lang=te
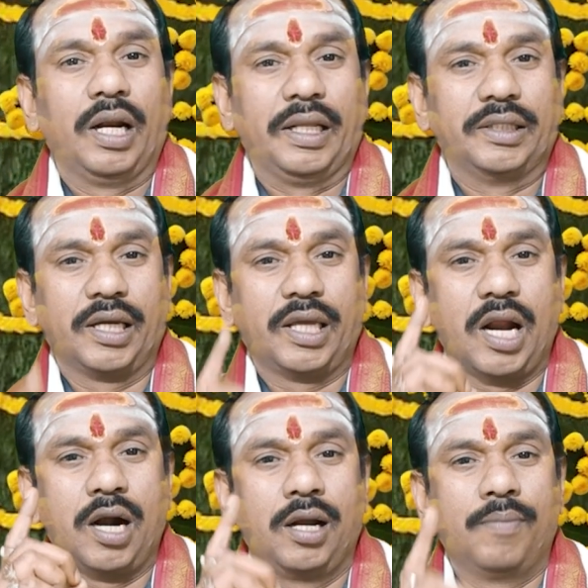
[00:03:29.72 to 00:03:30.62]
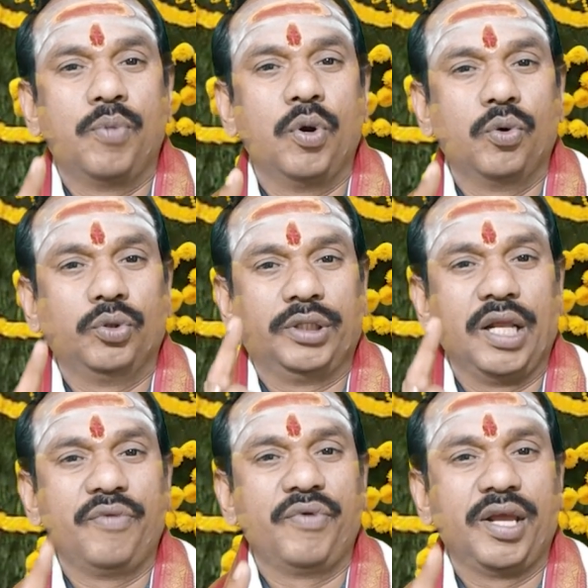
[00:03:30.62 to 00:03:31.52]
మీ దగ్గర డబ్బులు
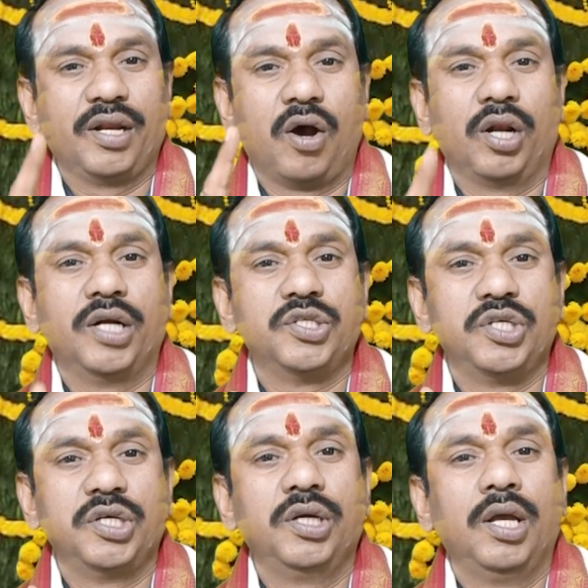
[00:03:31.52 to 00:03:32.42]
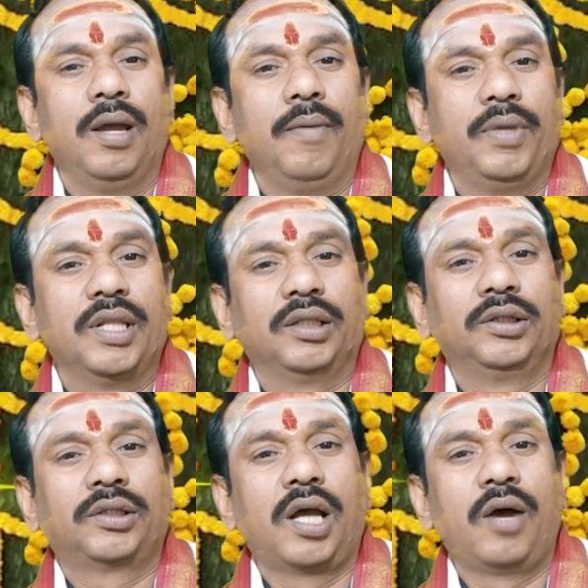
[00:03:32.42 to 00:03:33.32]
తెలివి నాలెడ్జి
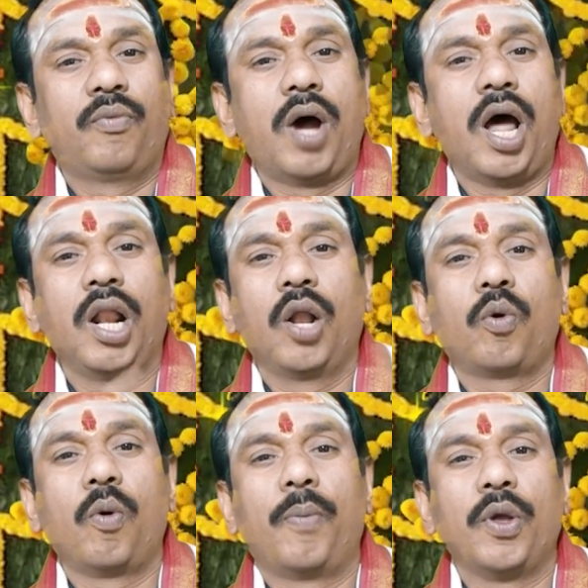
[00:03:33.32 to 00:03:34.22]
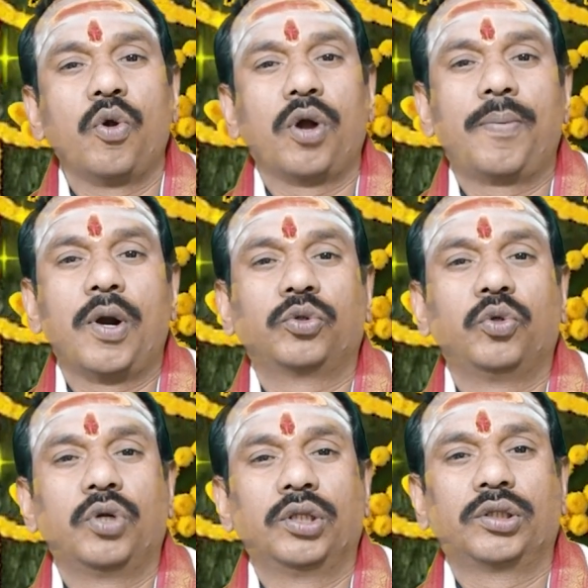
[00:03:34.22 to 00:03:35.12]
మీదంతా వాళ్లకు
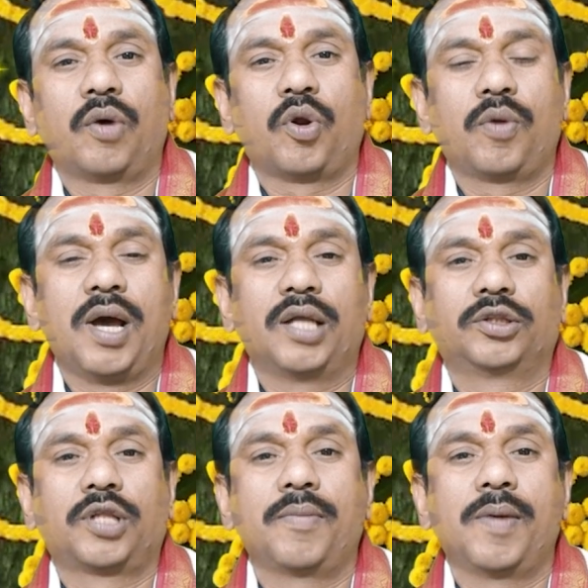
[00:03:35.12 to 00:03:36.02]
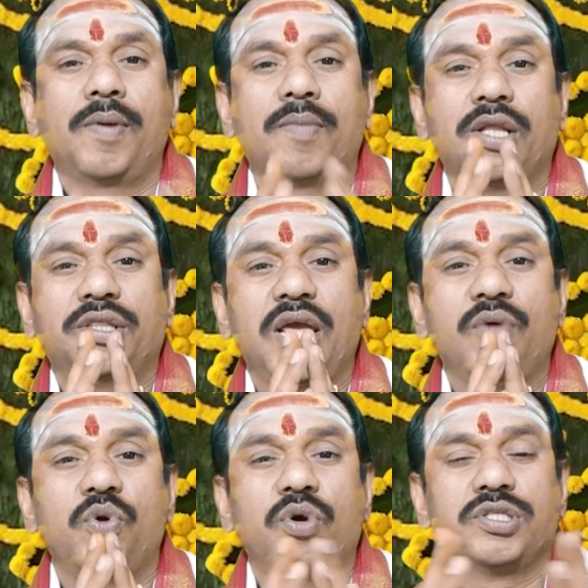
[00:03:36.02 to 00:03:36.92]
ఉపయోగపడుతున్నంత వరకు మాత్రమే మిమ్మల్ని
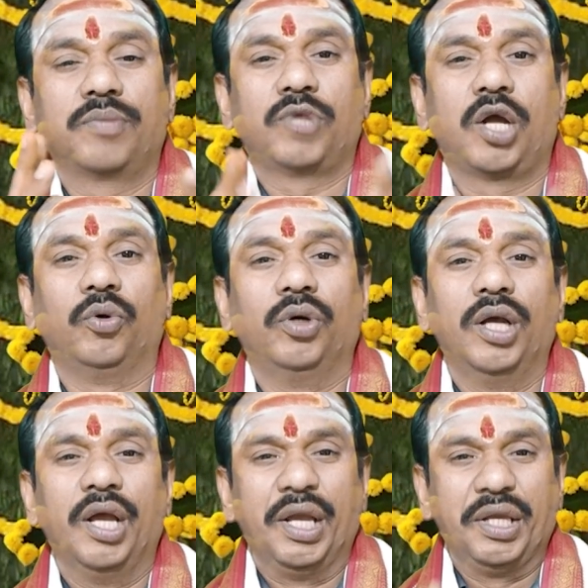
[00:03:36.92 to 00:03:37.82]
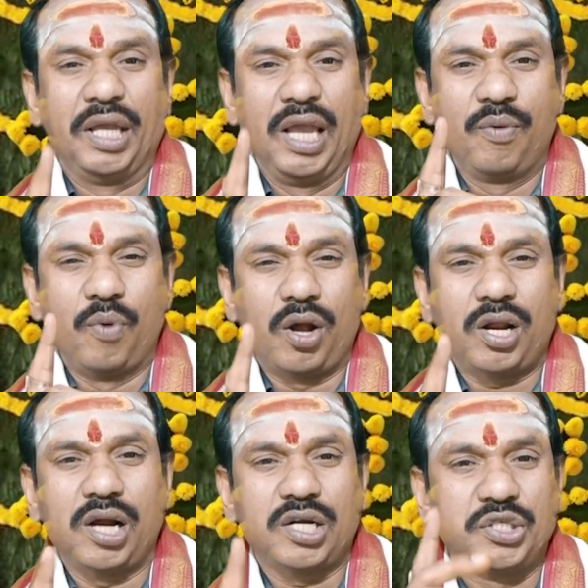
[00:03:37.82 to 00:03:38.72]
దేవుడు అని చెప్తారు ఏ
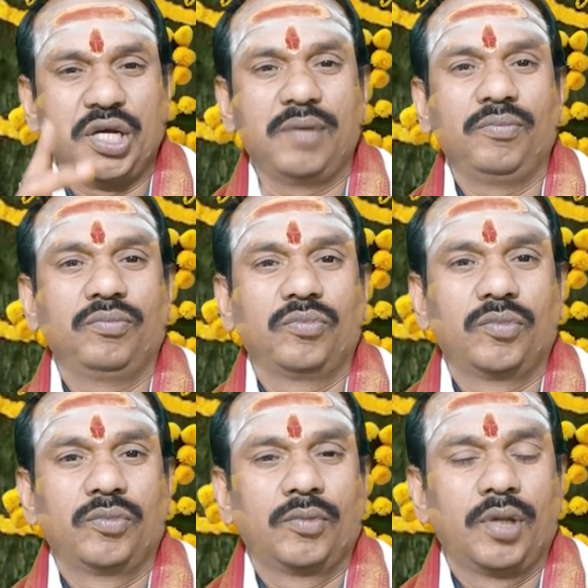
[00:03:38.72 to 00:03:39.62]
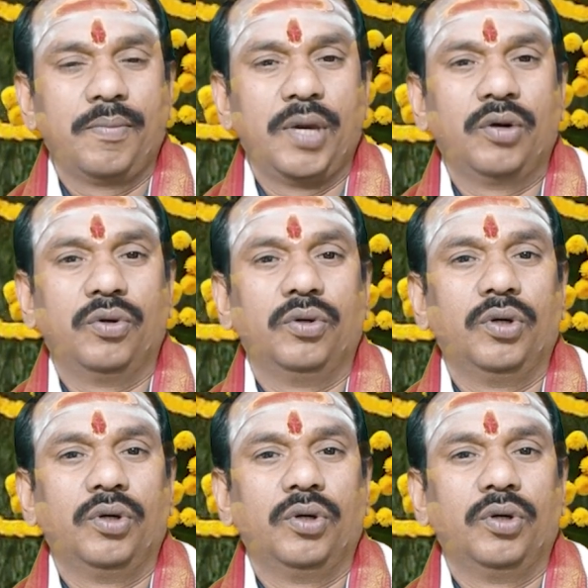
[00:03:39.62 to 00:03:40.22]
ఒక్క క్షణం మీరు